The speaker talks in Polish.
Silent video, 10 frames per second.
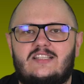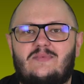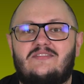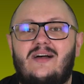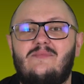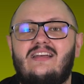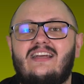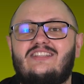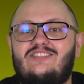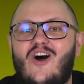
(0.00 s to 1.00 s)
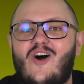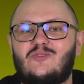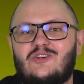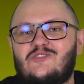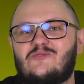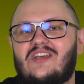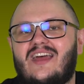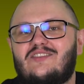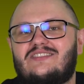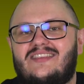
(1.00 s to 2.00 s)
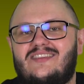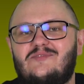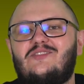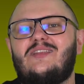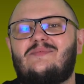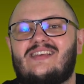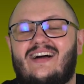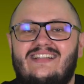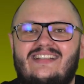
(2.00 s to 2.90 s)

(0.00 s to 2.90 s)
Sprawdzamy, kto urodził się w ostatnim dniu lipca.